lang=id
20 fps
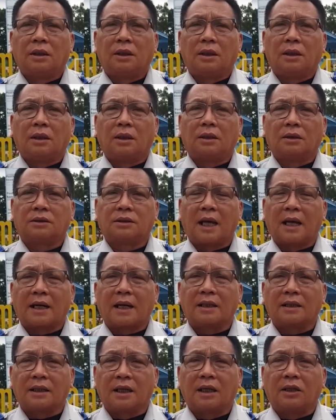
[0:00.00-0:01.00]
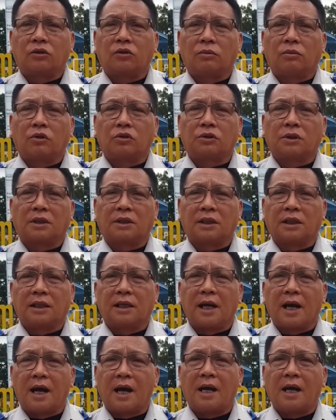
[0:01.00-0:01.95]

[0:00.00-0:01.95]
uh, syaratnya itu booster 3